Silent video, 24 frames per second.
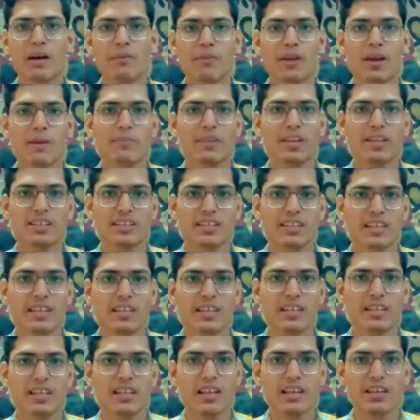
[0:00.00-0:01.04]
कामयाब रहती
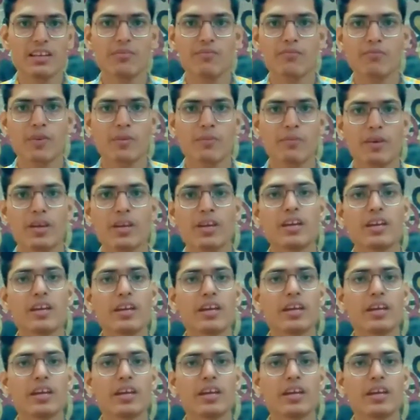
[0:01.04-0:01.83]
हैंगी लेकिन फिर भी